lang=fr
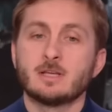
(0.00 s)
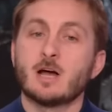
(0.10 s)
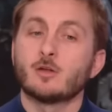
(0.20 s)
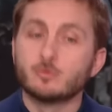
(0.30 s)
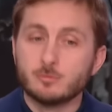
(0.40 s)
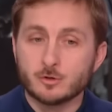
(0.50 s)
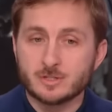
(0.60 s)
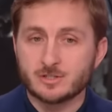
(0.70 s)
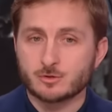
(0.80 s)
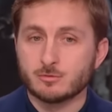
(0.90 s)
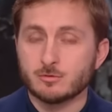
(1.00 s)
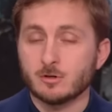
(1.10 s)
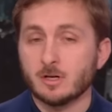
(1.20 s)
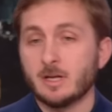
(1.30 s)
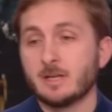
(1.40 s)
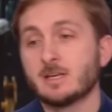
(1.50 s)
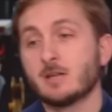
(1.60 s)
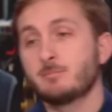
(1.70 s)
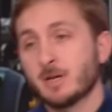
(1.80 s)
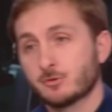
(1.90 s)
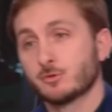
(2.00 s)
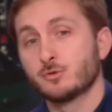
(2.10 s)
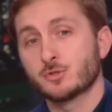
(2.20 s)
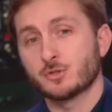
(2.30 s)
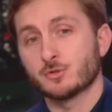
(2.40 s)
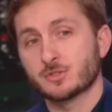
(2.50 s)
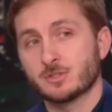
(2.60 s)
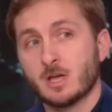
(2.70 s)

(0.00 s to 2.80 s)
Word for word: y a un double discours et il y a une perte de sens.